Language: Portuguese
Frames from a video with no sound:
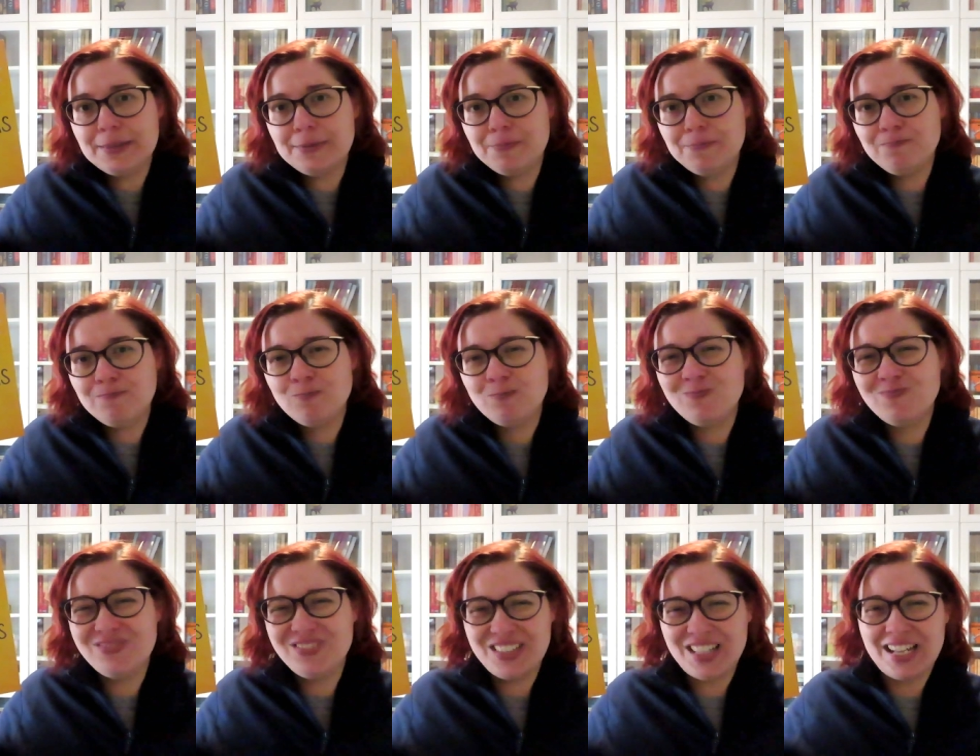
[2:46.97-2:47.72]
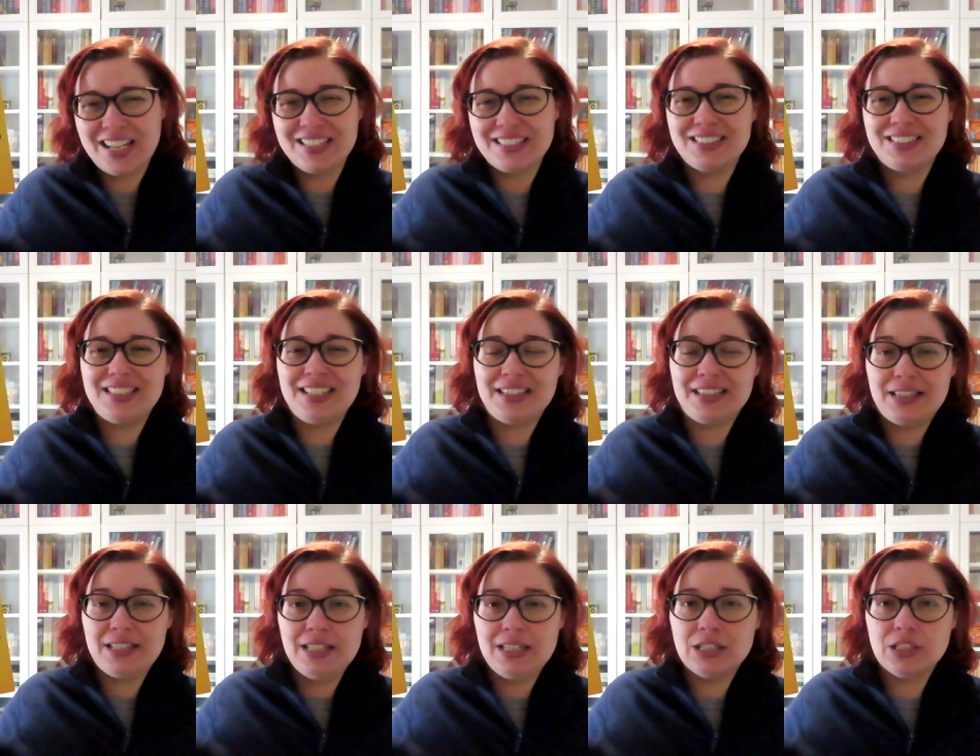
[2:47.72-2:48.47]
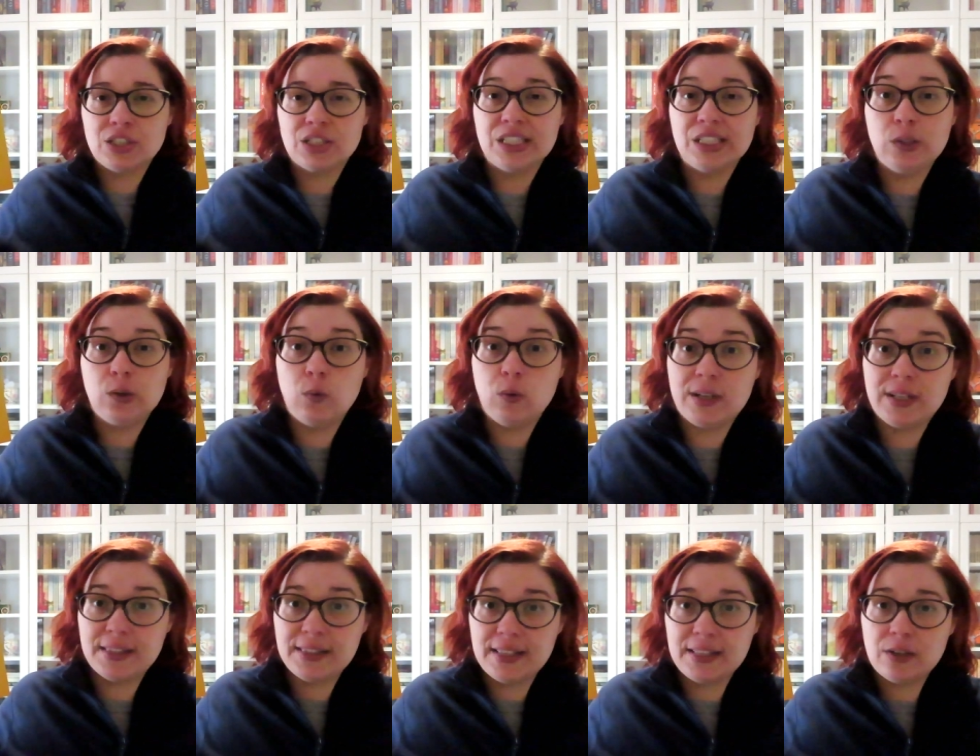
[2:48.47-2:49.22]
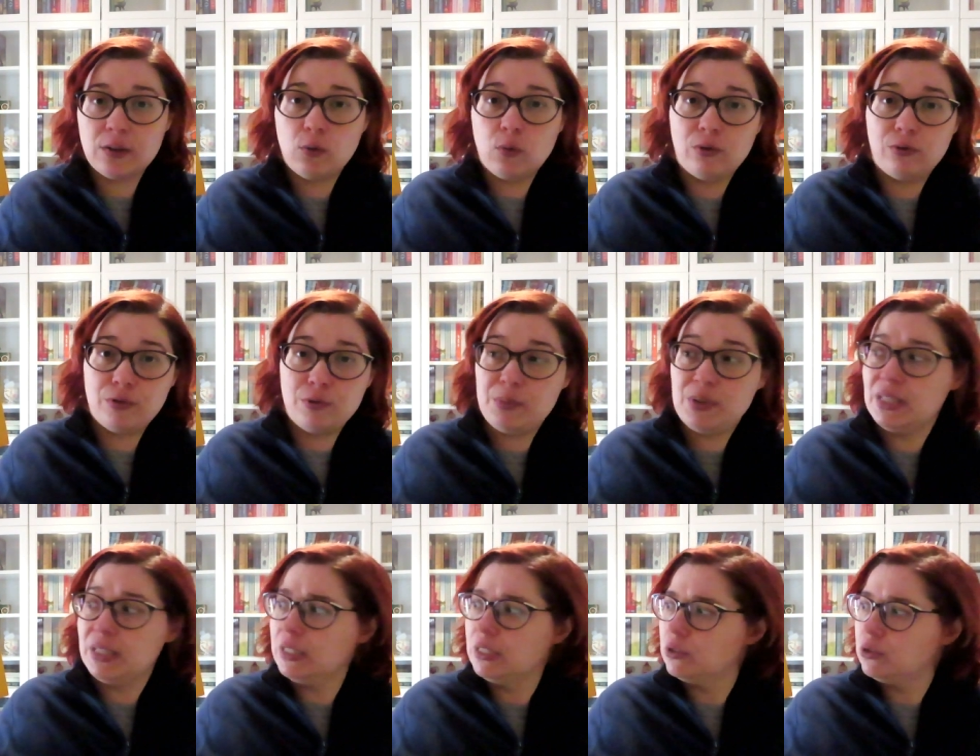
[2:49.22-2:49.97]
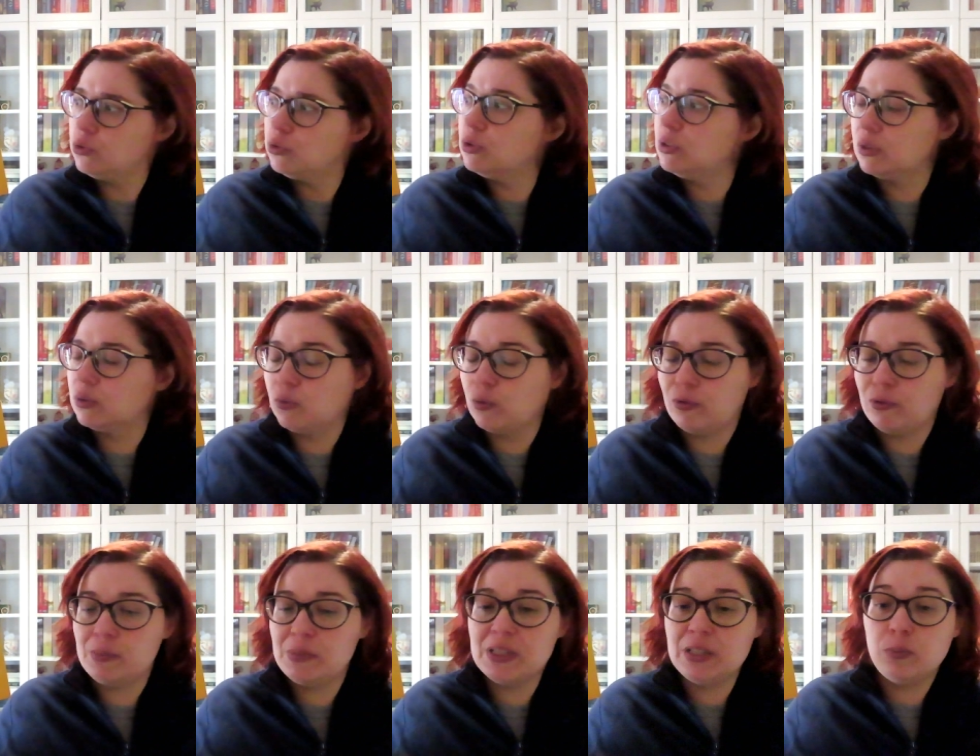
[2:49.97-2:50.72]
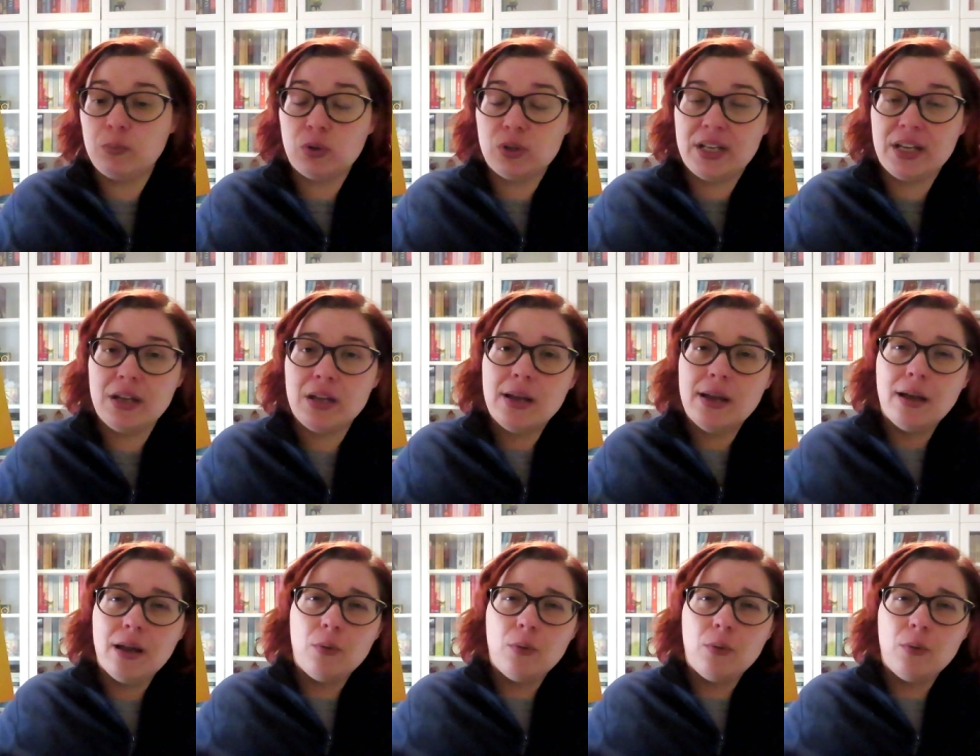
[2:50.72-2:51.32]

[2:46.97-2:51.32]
um, estar sete dias de quarentena com a família, junto com a família. Porquê?